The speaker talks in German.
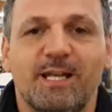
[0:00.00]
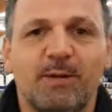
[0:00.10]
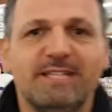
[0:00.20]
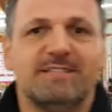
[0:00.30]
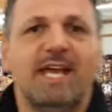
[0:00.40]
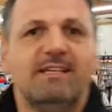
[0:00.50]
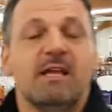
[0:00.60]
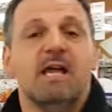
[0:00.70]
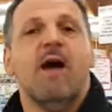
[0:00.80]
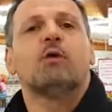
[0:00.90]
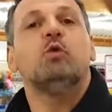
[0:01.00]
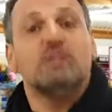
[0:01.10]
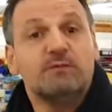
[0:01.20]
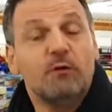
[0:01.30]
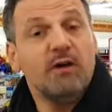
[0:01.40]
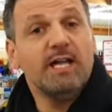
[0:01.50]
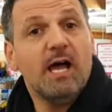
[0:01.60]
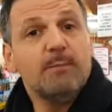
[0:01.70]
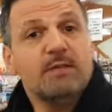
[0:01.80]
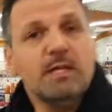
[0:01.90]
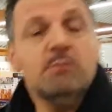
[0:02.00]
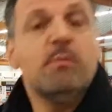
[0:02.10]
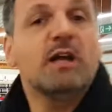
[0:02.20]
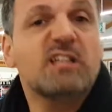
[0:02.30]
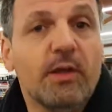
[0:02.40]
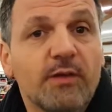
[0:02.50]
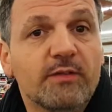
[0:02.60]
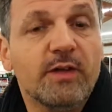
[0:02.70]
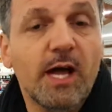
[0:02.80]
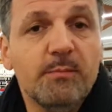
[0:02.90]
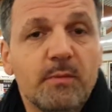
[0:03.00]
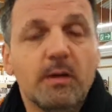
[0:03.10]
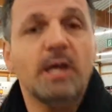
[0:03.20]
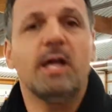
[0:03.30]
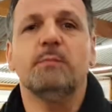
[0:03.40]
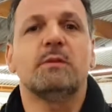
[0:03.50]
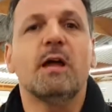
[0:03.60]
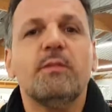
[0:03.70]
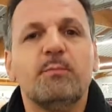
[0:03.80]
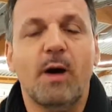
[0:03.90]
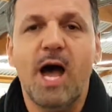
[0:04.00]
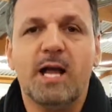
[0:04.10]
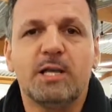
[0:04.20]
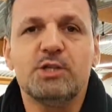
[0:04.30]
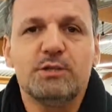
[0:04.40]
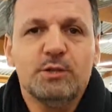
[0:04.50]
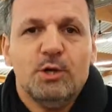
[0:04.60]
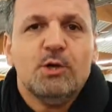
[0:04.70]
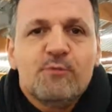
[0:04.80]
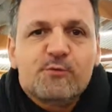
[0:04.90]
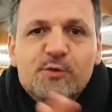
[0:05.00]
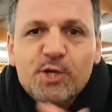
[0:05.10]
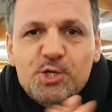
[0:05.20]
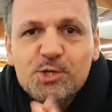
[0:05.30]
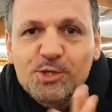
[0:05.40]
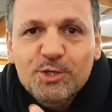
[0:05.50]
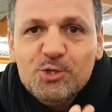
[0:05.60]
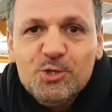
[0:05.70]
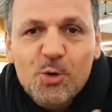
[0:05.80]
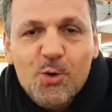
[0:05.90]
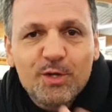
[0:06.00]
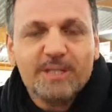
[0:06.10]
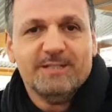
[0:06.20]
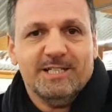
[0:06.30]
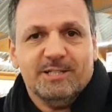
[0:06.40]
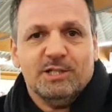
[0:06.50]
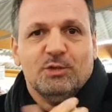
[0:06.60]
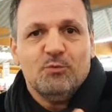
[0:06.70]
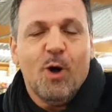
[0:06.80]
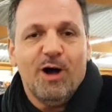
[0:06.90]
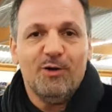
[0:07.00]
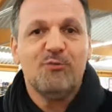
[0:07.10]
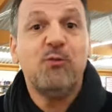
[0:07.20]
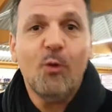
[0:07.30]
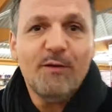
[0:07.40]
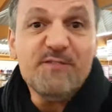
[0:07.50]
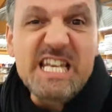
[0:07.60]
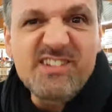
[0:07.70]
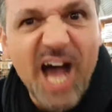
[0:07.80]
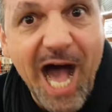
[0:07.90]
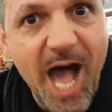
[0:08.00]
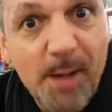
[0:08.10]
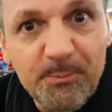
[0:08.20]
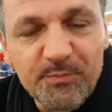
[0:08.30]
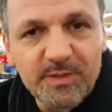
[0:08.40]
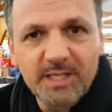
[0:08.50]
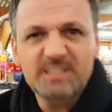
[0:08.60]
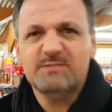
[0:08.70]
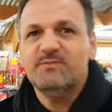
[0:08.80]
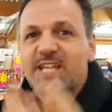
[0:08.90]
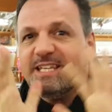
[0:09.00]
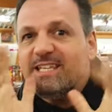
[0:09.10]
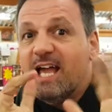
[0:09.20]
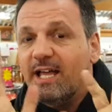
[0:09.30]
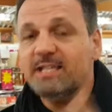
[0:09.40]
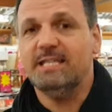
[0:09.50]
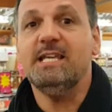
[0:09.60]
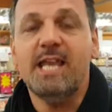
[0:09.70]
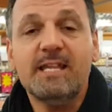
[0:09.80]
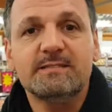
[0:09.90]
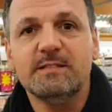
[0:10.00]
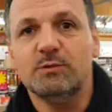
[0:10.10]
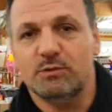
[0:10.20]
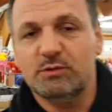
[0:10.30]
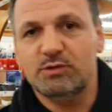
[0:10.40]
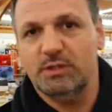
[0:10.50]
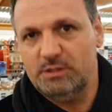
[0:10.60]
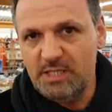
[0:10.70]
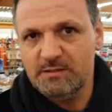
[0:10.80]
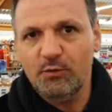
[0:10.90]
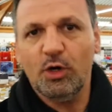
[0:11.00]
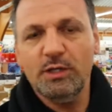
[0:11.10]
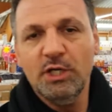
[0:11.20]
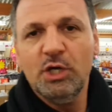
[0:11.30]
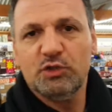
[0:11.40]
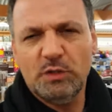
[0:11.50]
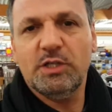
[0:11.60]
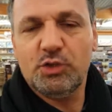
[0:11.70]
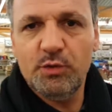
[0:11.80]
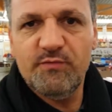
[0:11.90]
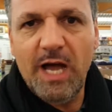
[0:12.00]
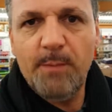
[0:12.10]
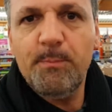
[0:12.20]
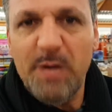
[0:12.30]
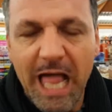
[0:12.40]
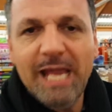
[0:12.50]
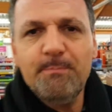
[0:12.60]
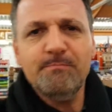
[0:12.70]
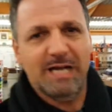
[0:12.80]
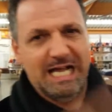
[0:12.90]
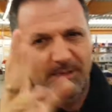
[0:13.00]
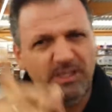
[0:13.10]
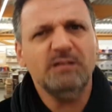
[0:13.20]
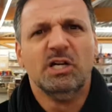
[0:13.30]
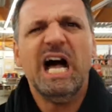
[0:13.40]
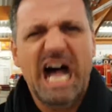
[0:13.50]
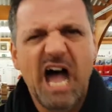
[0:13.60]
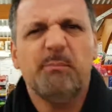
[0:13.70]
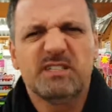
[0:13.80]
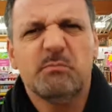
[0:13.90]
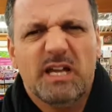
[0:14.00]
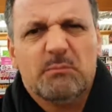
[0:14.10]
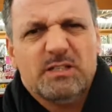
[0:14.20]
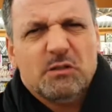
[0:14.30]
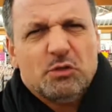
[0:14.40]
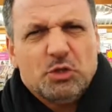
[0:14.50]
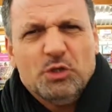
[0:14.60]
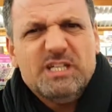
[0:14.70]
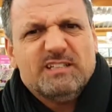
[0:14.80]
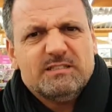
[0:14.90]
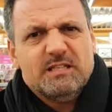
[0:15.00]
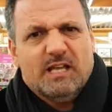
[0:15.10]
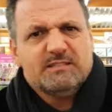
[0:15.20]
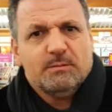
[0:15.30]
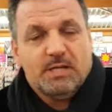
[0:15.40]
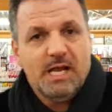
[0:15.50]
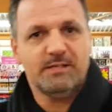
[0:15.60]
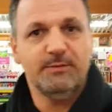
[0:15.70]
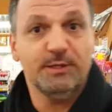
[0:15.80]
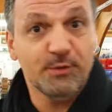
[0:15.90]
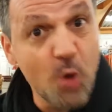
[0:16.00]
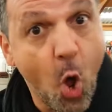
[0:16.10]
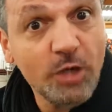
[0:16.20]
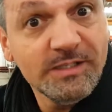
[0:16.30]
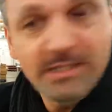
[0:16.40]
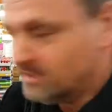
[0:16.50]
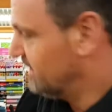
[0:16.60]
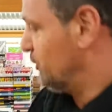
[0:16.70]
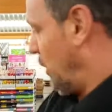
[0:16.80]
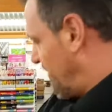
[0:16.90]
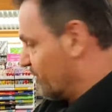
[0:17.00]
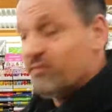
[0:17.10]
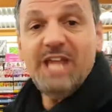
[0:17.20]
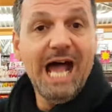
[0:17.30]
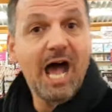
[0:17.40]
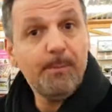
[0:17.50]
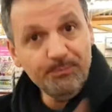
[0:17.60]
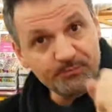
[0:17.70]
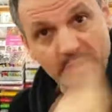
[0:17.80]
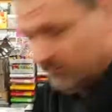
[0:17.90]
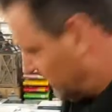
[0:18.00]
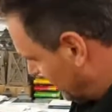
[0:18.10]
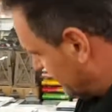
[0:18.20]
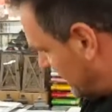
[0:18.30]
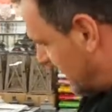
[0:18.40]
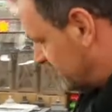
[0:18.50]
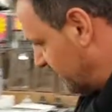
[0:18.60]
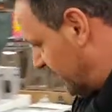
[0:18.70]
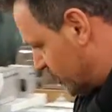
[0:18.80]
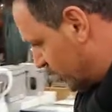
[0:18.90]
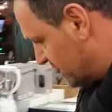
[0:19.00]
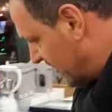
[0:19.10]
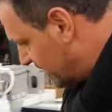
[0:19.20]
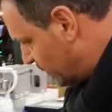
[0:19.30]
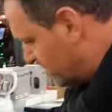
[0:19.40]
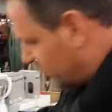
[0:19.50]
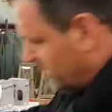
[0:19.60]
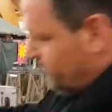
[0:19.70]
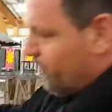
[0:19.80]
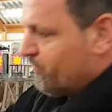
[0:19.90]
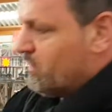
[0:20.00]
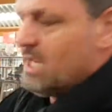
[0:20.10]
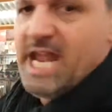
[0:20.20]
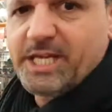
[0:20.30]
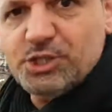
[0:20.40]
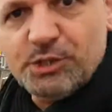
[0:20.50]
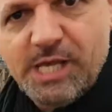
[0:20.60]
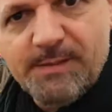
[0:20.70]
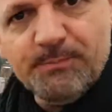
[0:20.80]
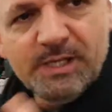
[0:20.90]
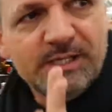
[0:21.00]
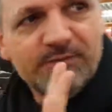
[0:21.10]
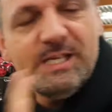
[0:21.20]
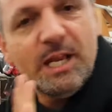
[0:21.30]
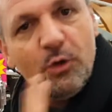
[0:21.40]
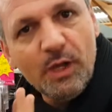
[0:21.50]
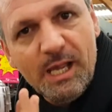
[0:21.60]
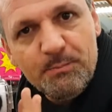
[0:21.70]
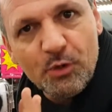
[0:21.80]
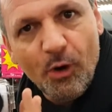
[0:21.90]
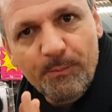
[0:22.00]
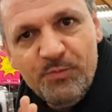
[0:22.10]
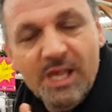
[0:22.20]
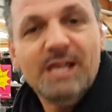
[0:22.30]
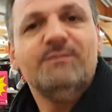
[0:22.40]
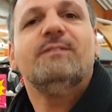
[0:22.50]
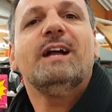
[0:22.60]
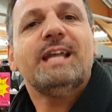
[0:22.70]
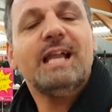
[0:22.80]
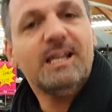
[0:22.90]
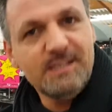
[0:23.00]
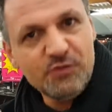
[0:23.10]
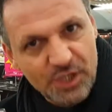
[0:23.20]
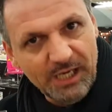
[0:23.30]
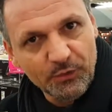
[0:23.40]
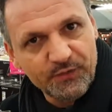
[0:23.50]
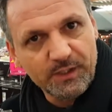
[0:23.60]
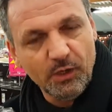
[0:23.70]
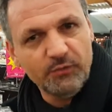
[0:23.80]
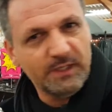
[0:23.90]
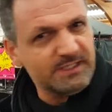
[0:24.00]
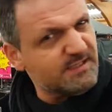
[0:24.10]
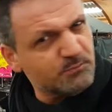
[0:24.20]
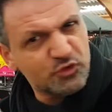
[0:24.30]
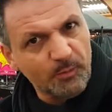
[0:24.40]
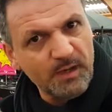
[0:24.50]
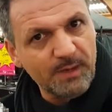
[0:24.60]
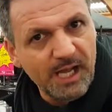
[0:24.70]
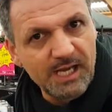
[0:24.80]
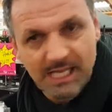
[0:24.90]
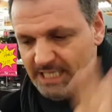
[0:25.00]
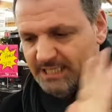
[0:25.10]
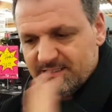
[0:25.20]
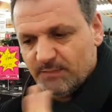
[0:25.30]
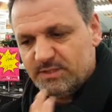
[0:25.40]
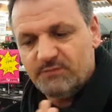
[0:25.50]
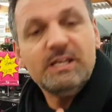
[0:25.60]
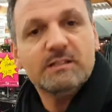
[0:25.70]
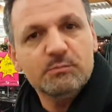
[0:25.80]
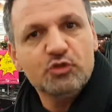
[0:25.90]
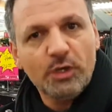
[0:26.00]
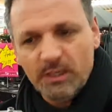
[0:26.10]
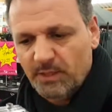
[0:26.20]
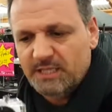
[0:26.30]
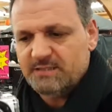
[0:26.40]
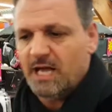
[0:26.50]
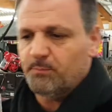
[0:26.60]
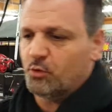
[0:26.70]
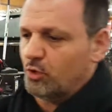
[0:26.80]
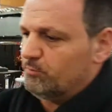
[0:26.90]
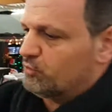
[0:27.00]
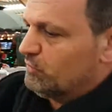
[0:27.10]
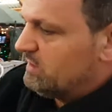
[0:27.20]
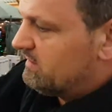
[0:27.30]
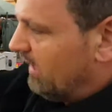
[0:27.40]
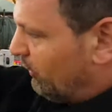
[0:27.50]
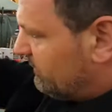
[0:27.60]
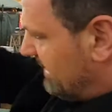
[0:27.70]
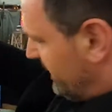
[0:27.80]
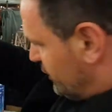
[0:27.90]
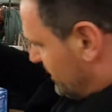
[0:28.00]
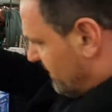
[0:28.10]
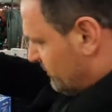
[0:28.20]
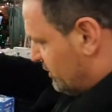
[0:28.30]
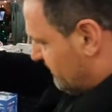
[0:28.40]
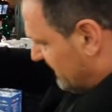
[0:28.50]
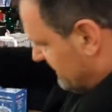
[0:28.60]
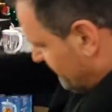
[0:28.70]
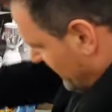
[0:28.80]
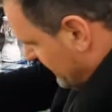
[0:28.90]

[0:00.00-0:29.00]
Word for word: dabei seid. Kurz vor Feierabend in Bad Gandersheim an einem ganz behaglichen, frischen, schönen ja, vor Winterabend. Ne? Es wird ja die nächste und äh, diese Woche soll es ja schön warm bleiben, aber abends merkt man doch schon, dass es langsam kalt wird. Ne? Ja, wir haben, wie das erste Bild schon zeigt, unsere Action Cam wieder neu reinbekommen. Wir waren ja relativ schnell ausverkauft. Wir hatten sie im Sommer mal, jetzt haben wir sie wieder zum Sonderpreis nachbekommen. So sieht sie aus, die Action Cam. Ich mache sie mal